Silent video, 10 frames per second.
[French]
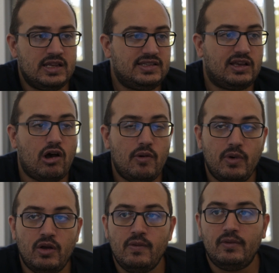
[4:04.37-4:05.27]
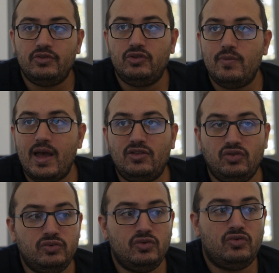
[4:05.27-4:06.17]
C'est comme demain,
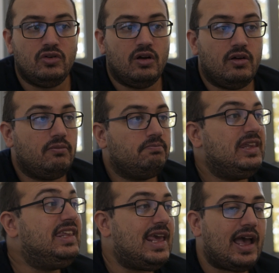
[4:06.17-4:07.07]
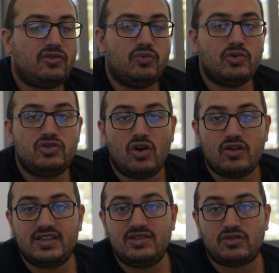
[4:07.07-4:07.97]
tout hier tout le monde se
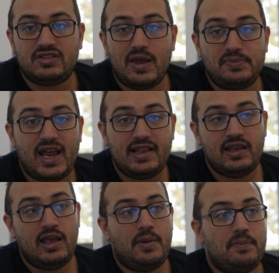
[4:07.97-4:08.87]
lançait sur Snapchat,